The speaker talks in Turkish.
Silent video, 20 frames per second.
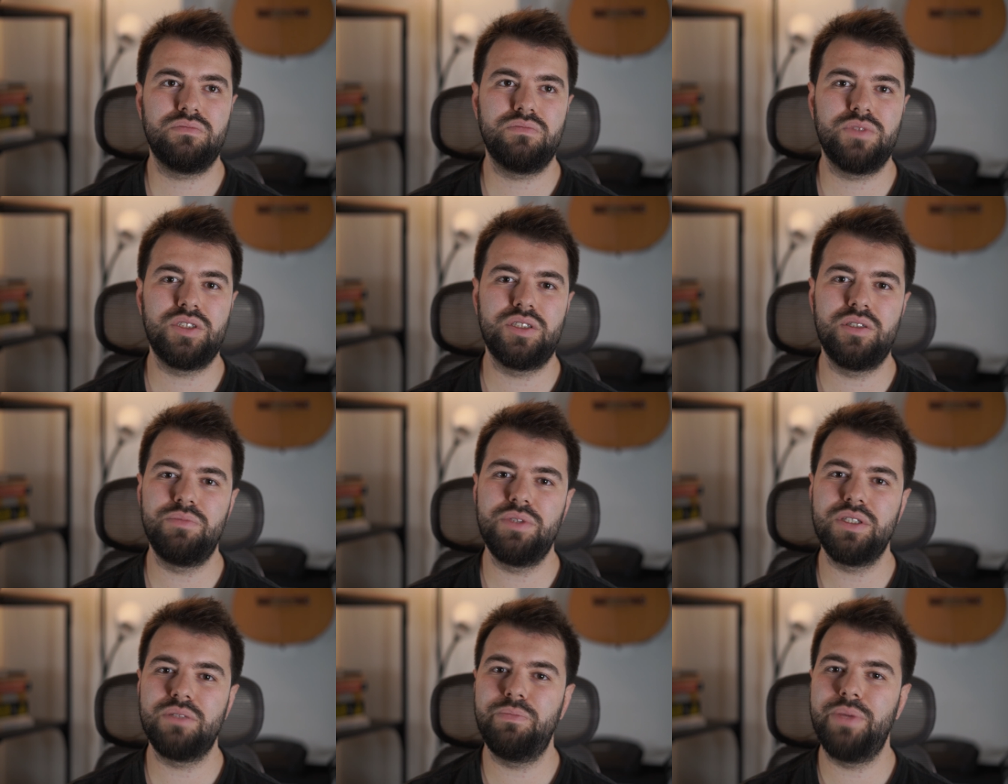
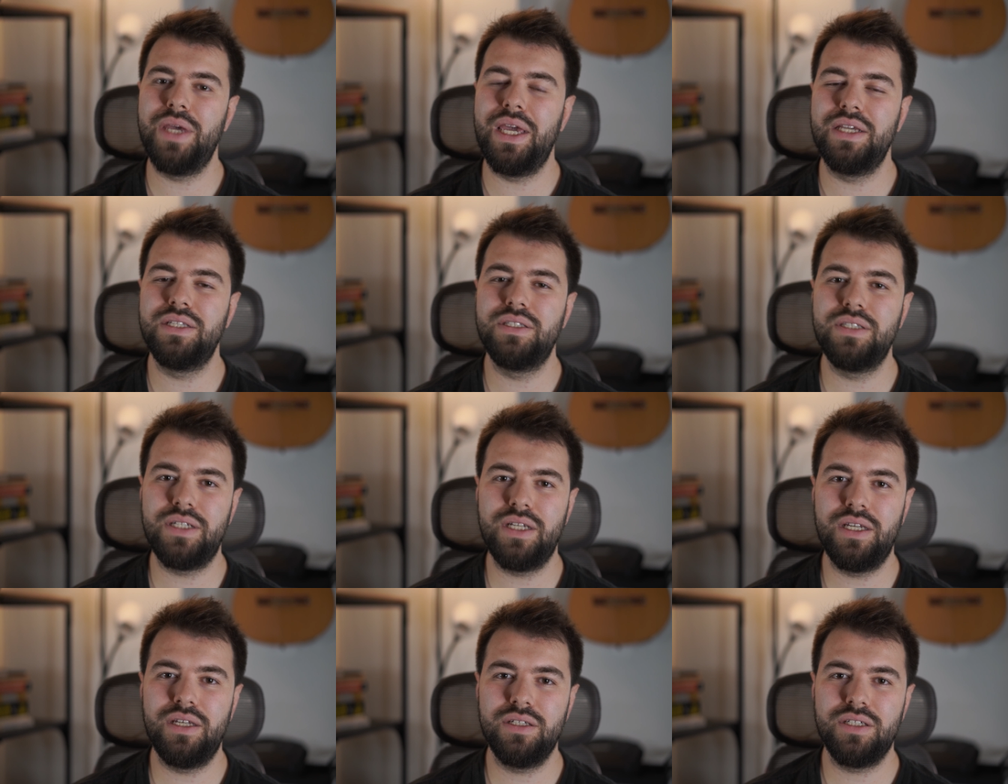işte bir
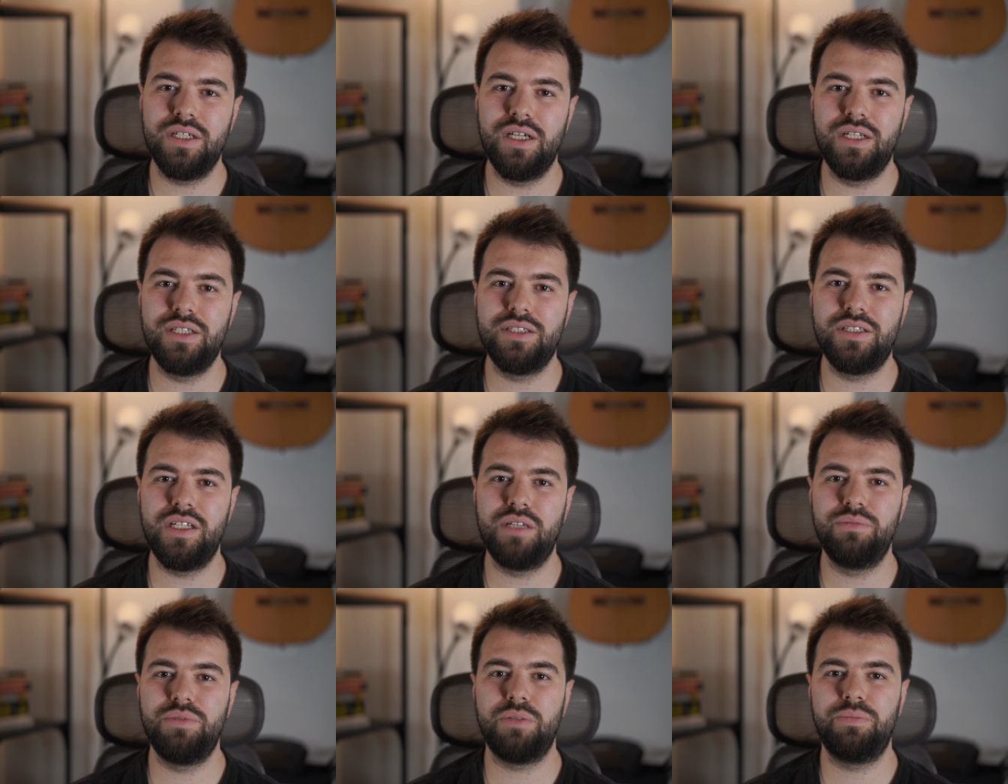peynire,
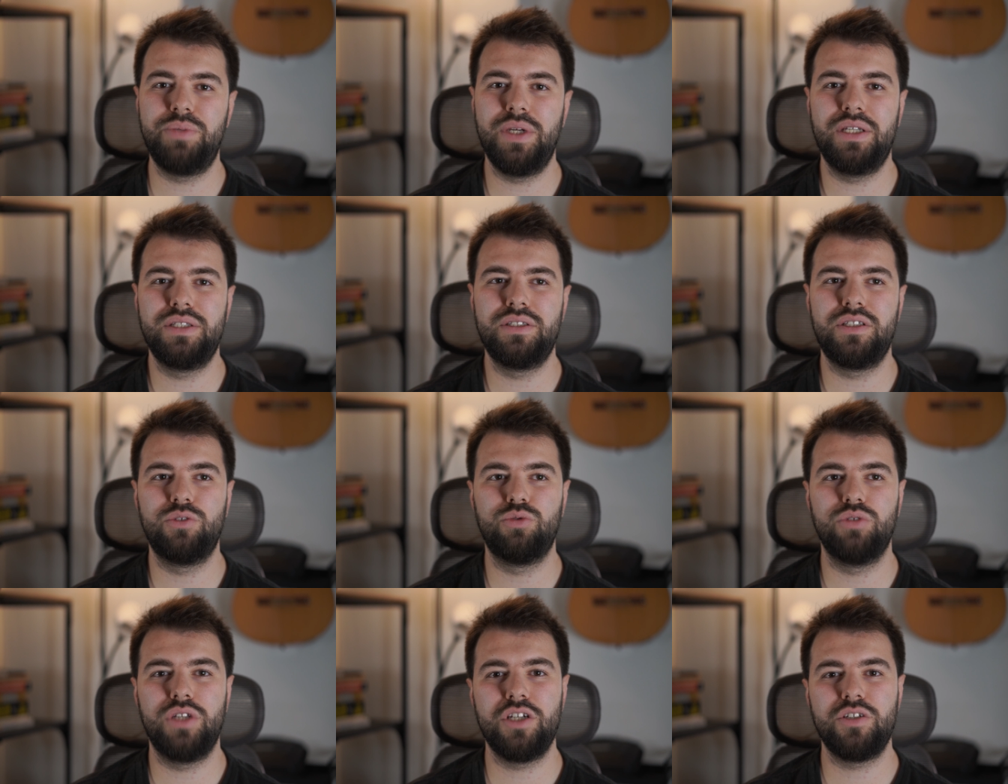kaliteli bir
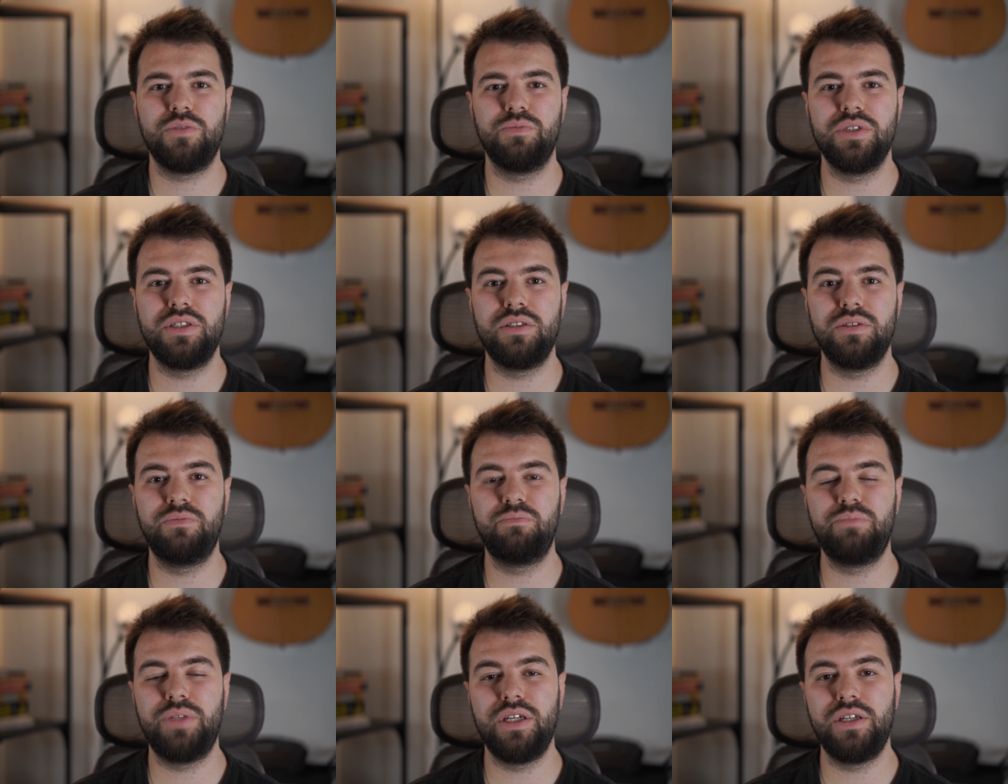peynire
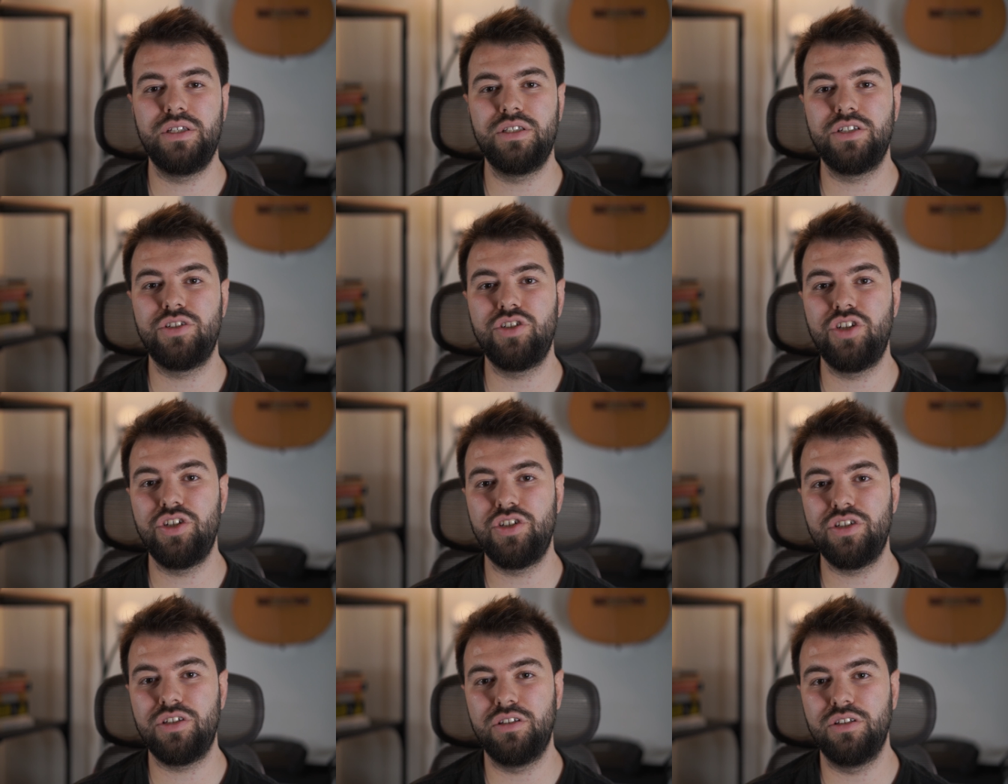ulaşması, peynir
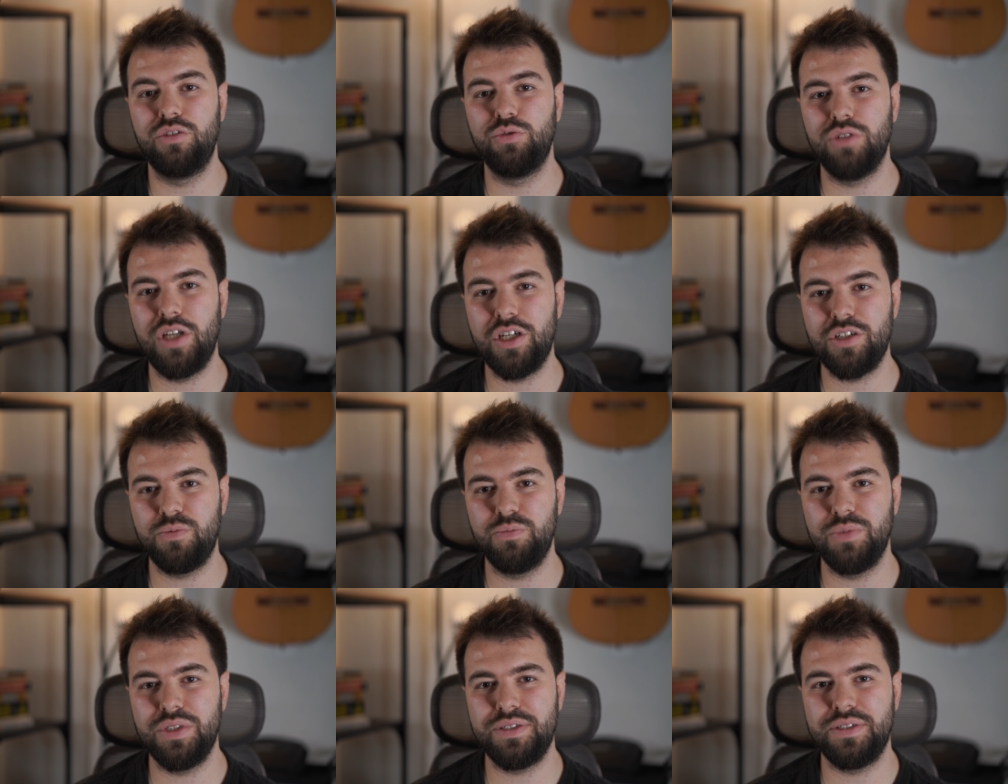çeşitliliğine
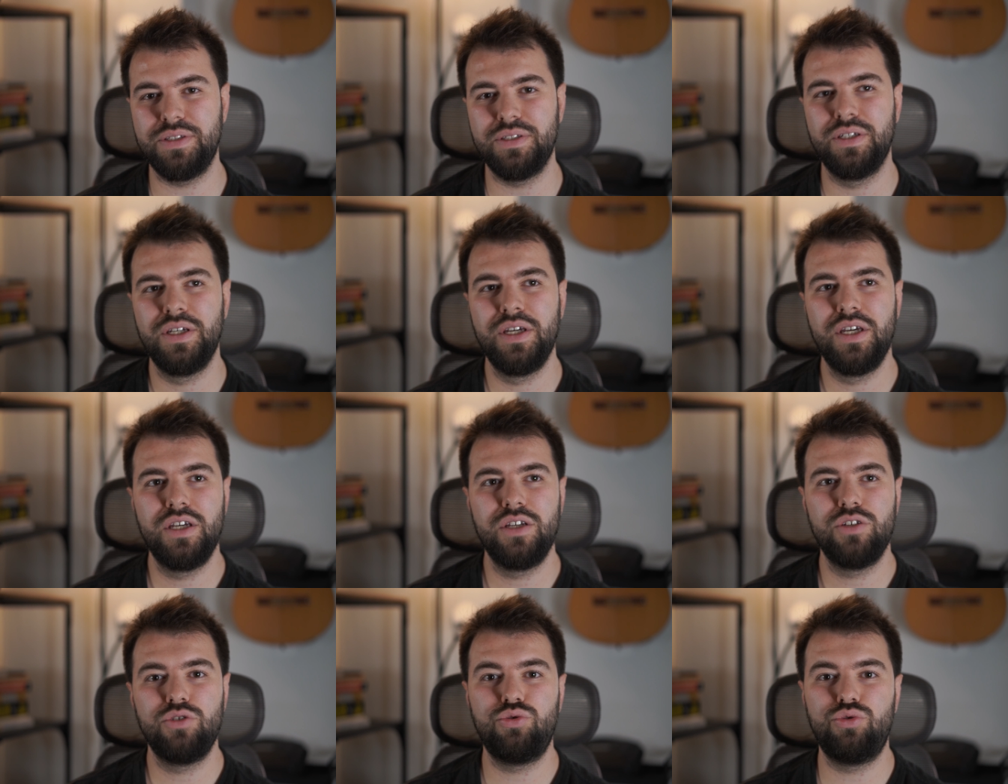ulaşması,
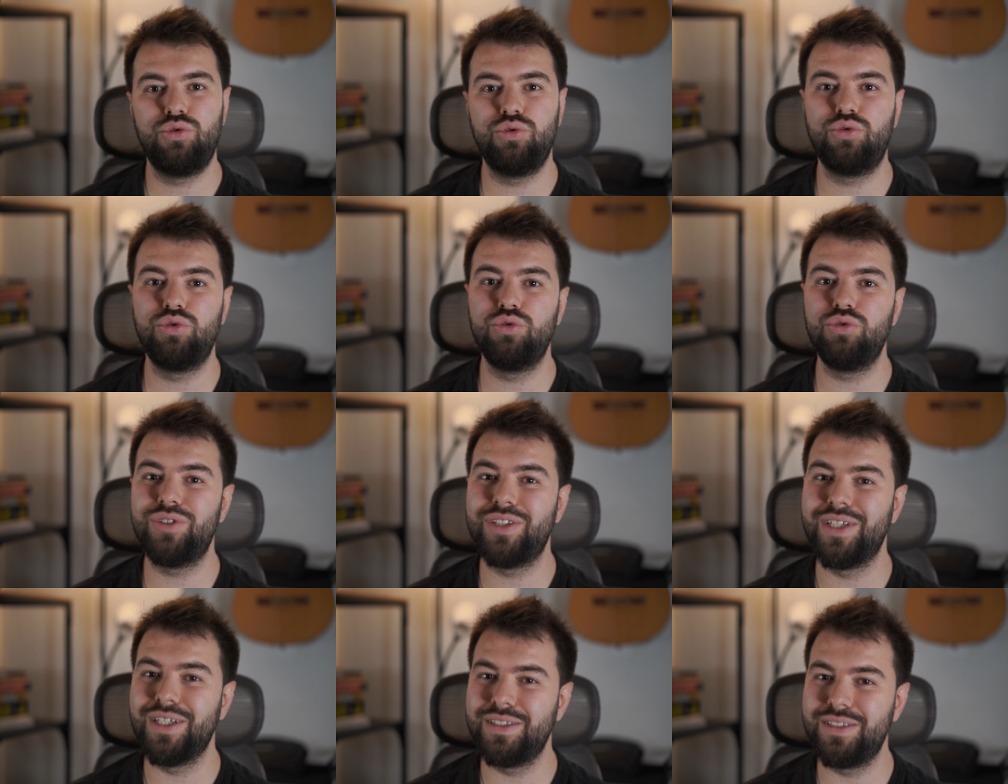sütün
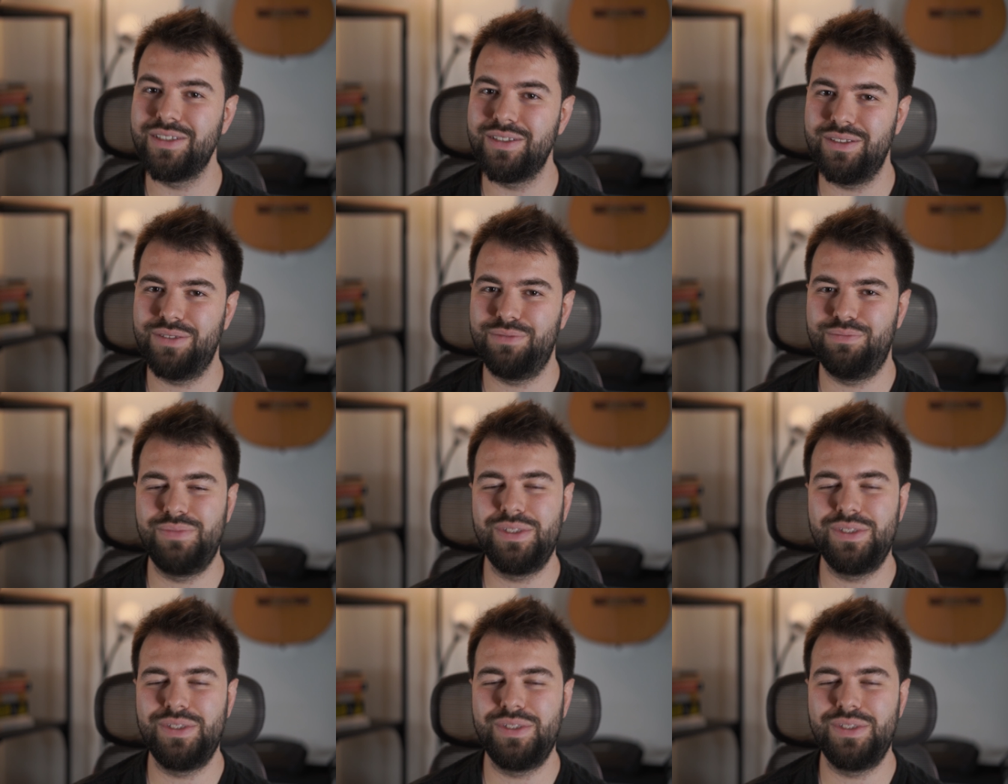tadı.